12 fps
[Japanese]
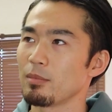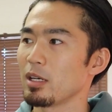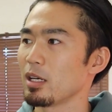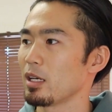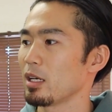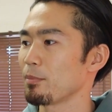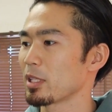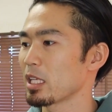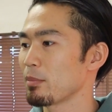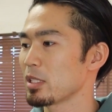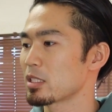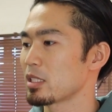まあ、やっぱ
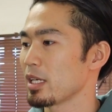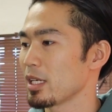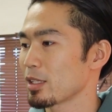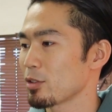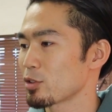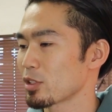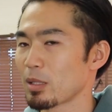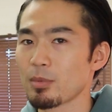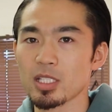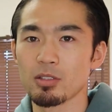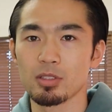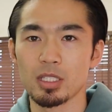食べ、ダイエット中食
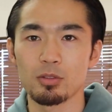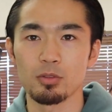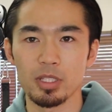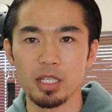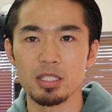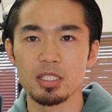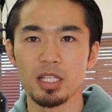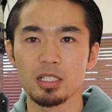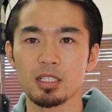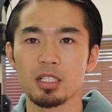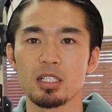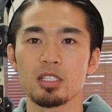べちゃうと結構ね、罪
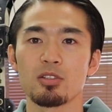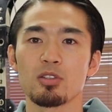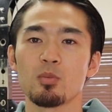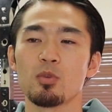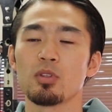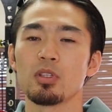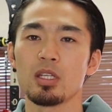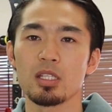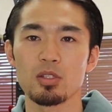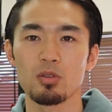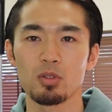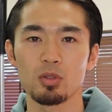悪感感じると思うん
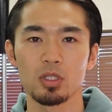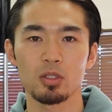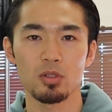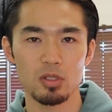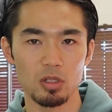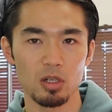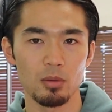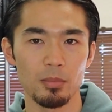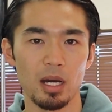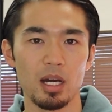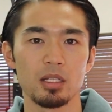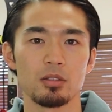で、そういう時こそ、
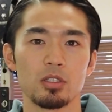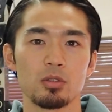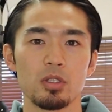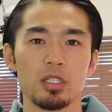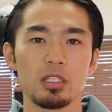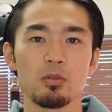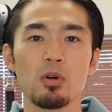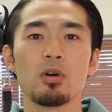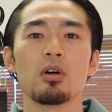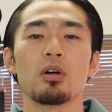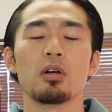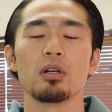まあ、ハードにトレーニング
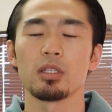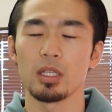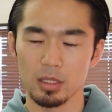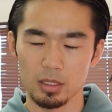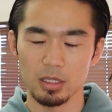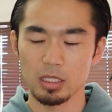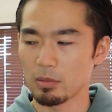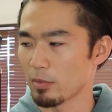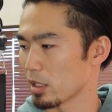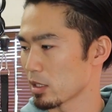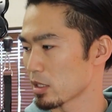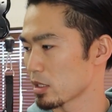をやっていき
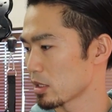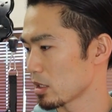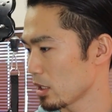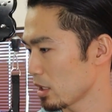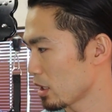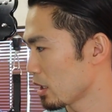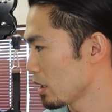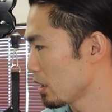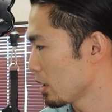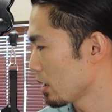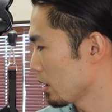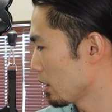ます。で、
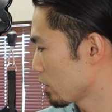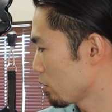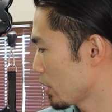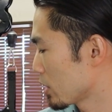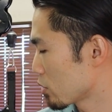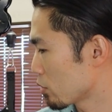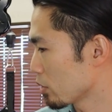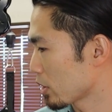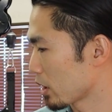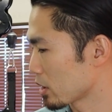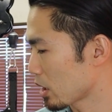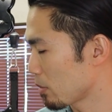えー、っ、と、まあ、一応今
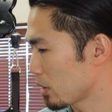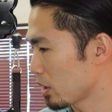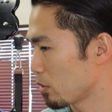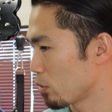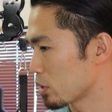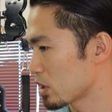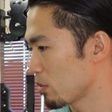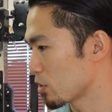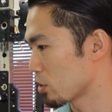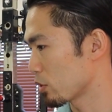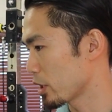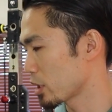回食べてるもの全
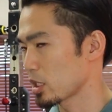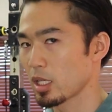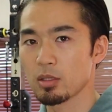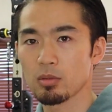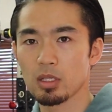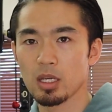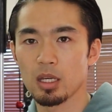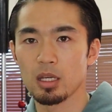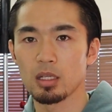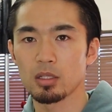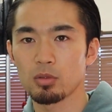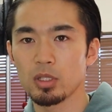部紹介したいの
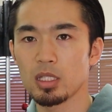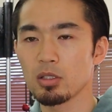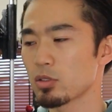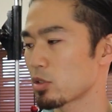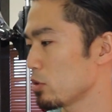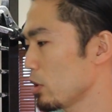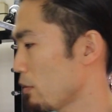で、トレーニング中